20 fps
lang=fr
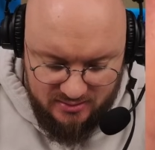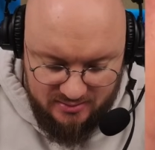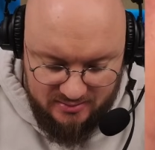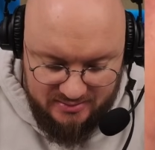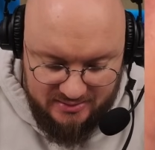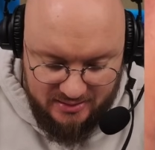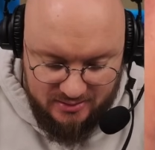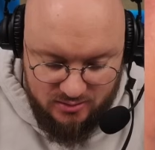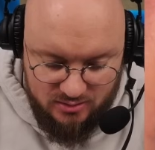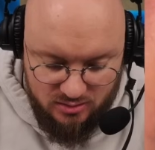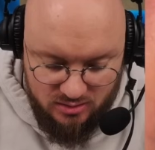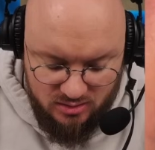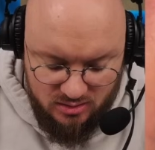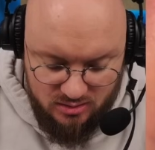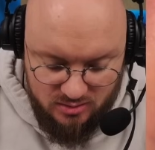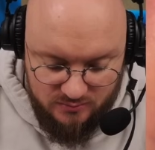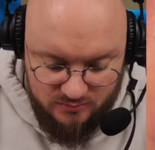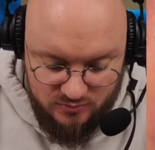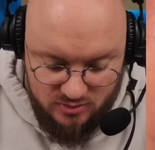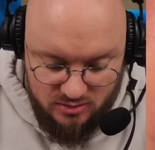
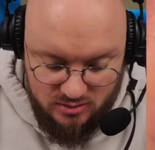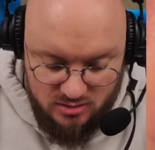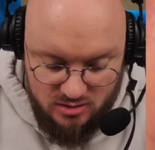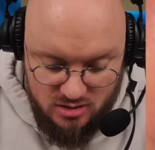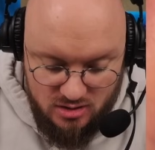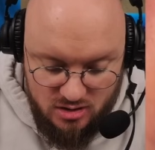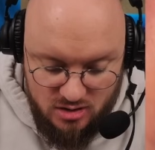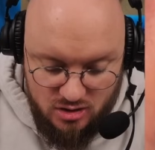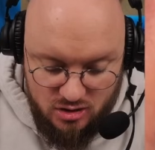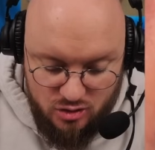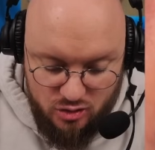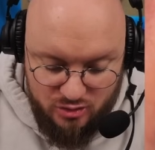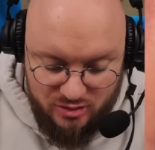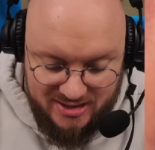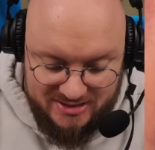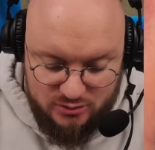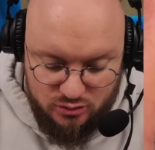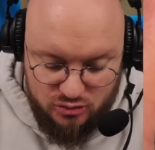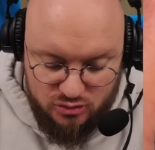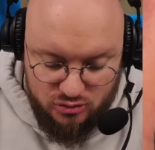D'accord Le
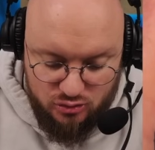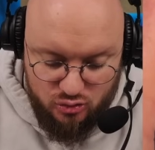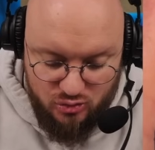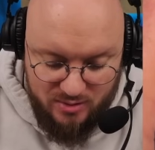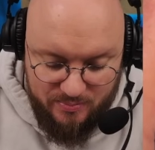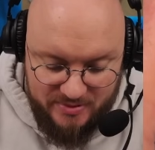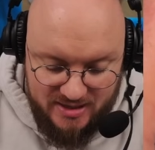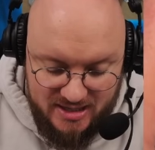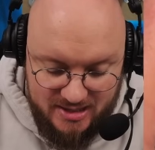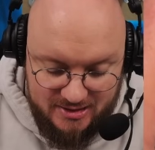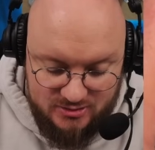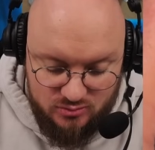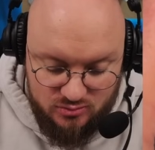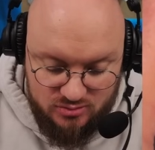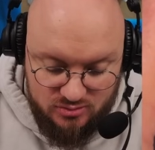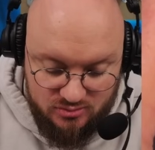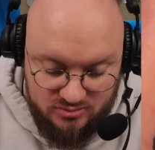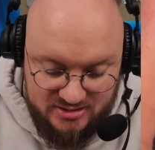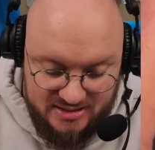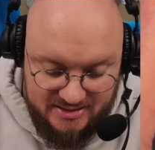reste de ce tour, après la
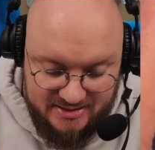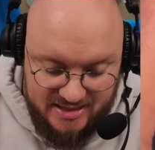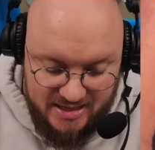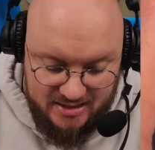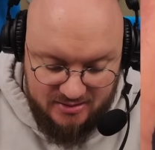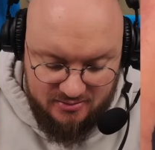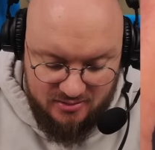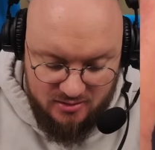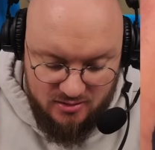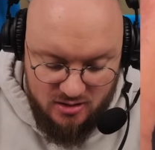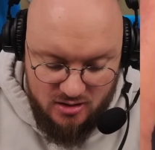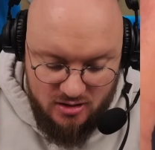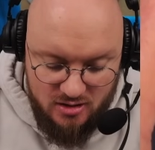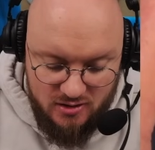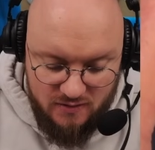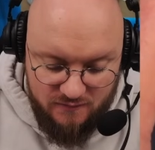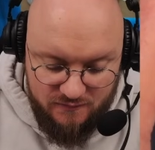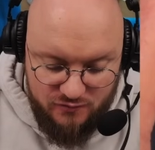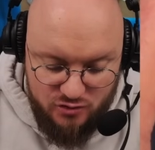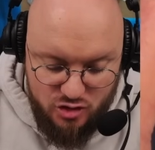résolution de cette carte,
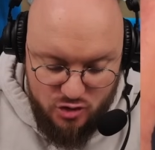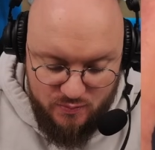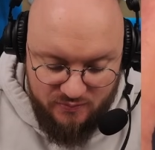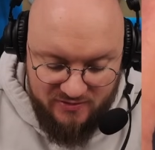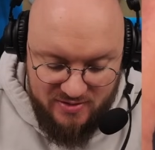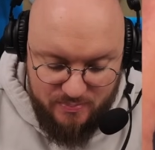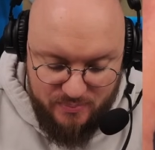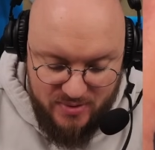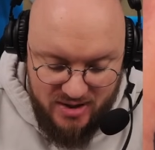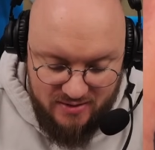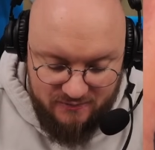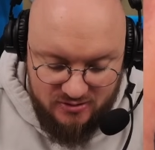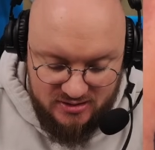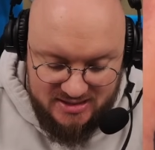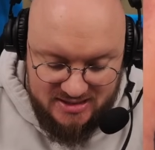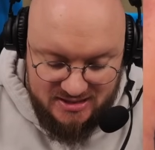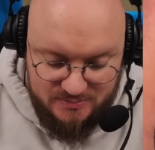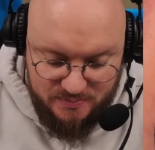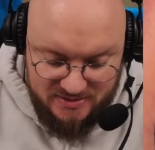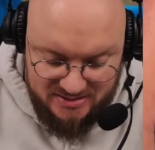vous ne pouvez pas
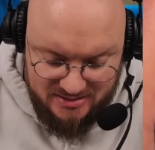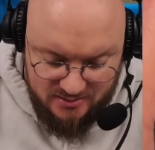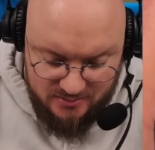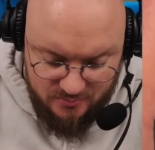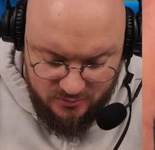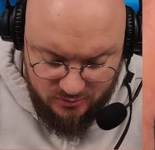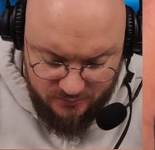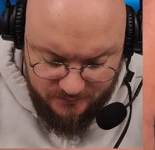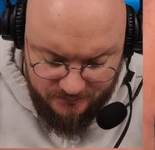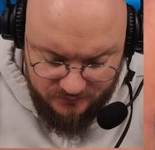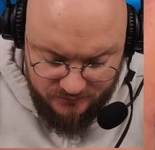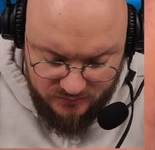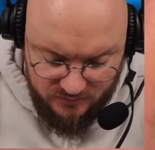invoquer spécialement